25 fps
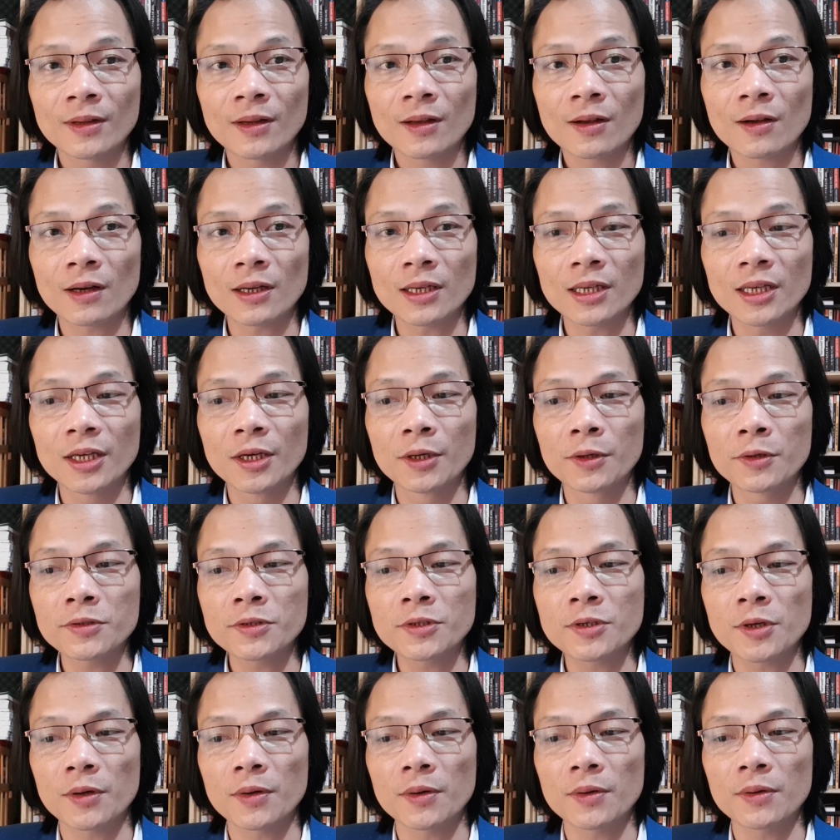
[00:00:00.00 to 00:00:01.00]
Có yếu
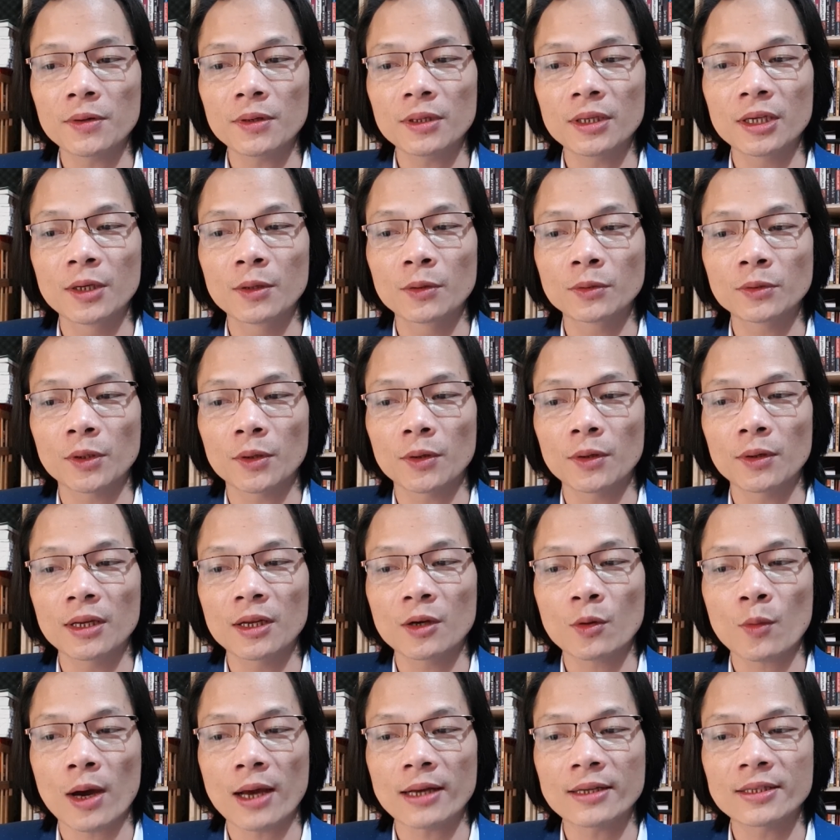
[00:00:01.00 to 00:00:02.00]
chỗ, yếu tố
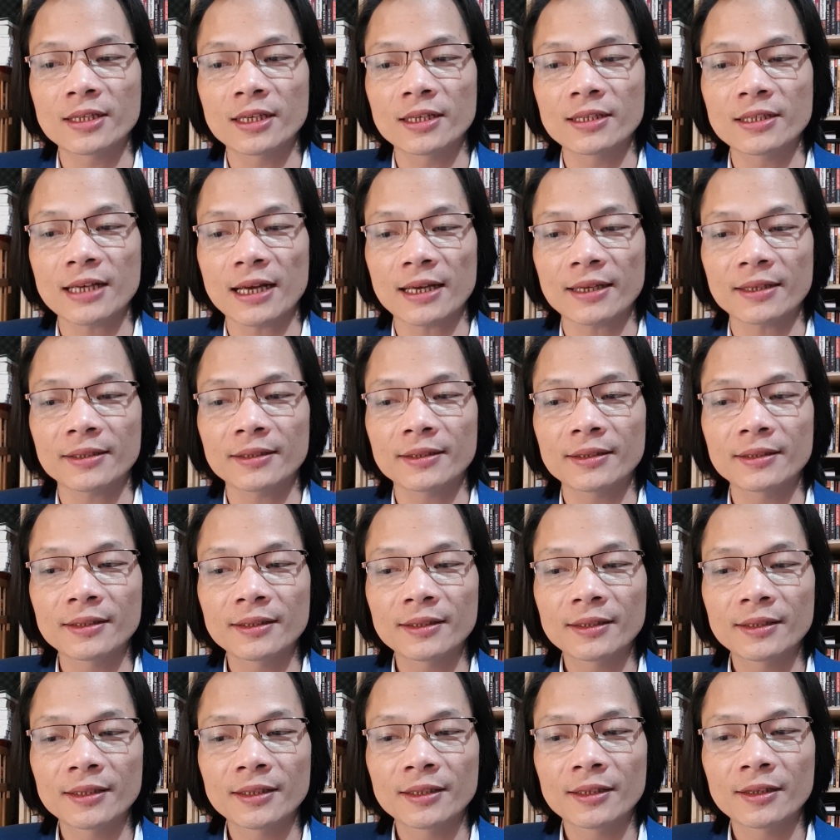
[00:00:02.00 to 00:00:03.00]
liên quan đến chiến tranh,
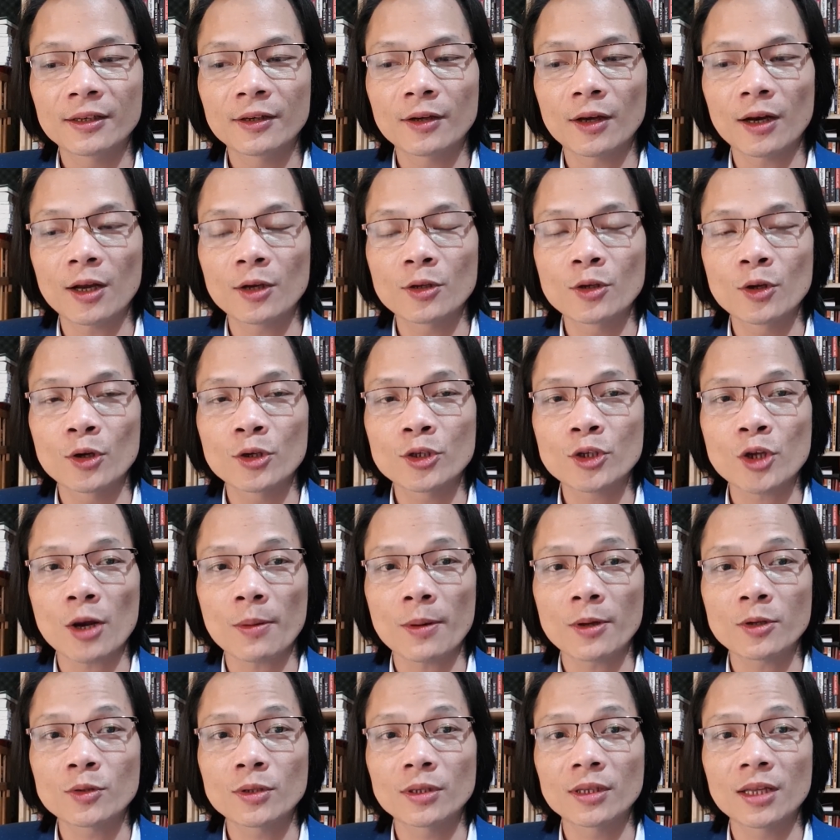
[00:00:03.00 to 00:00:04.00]
đó là nhồi sọ
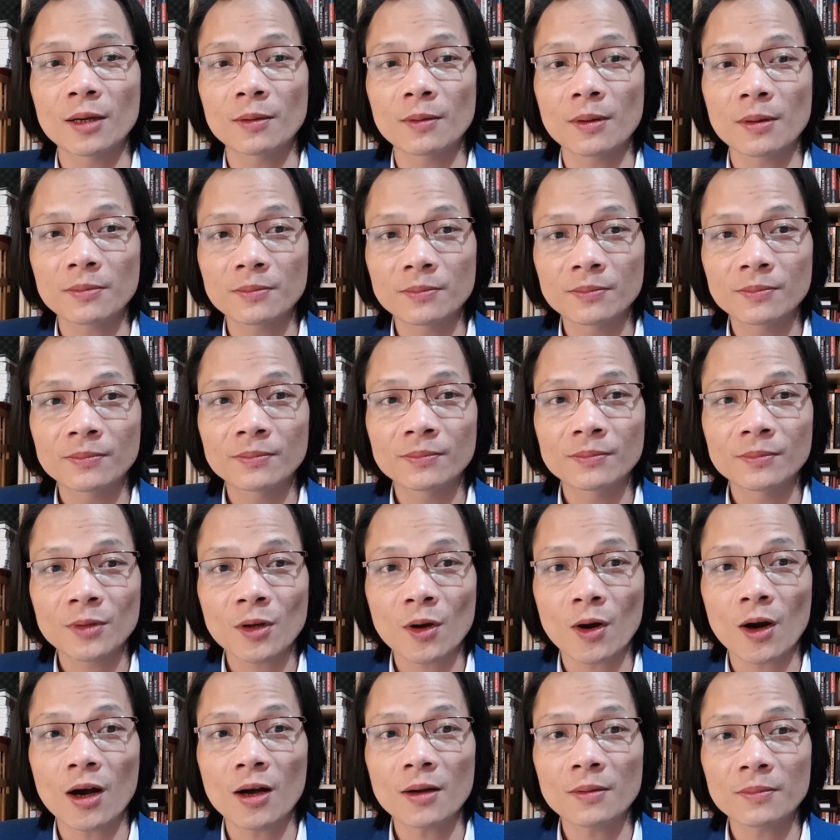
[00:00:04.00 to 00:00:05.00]
bằng truyền thông không?
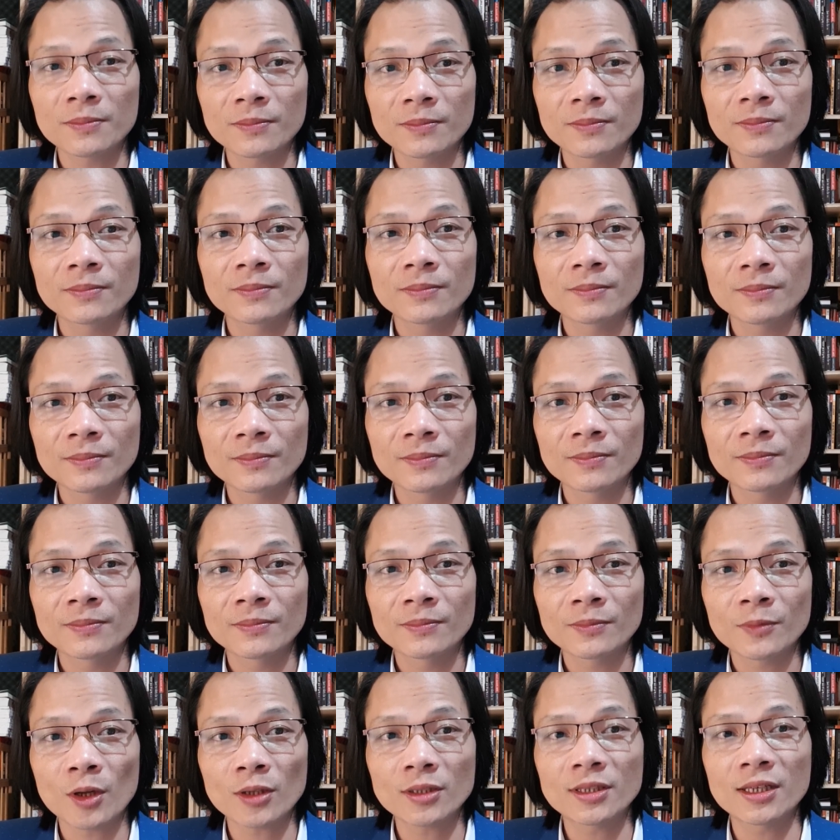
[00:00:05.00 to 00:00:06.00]
Có không?
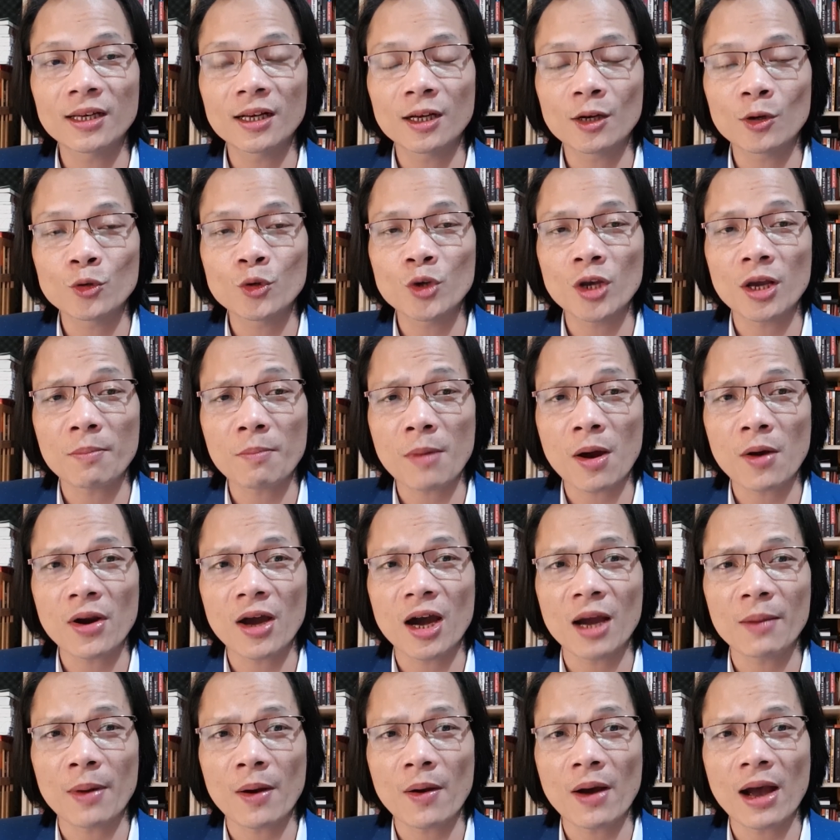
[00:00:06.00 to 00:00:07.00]
Đó chính là câu chuyện báo
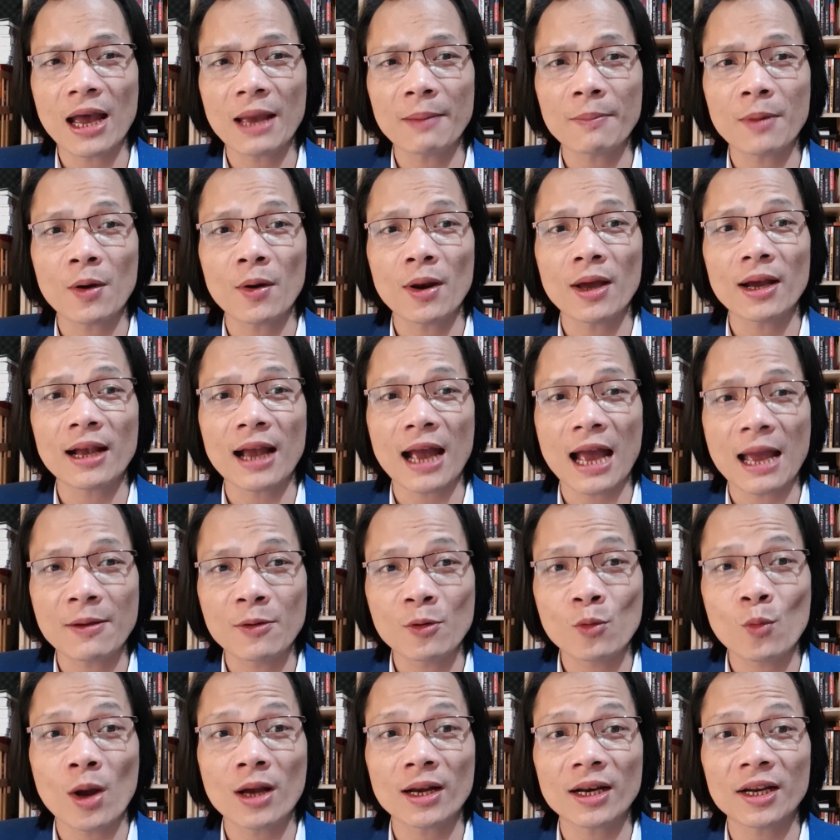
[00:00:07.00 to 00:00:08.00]
đời, báo hại, báo lá cải Hồ
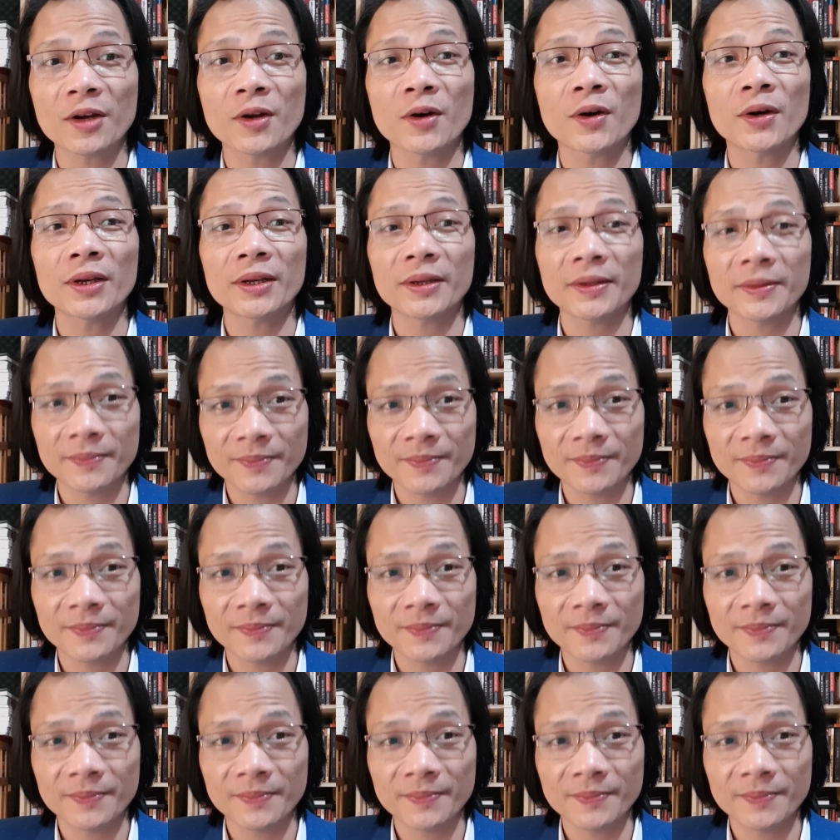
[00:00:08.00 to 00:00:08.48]
Quang đã nói.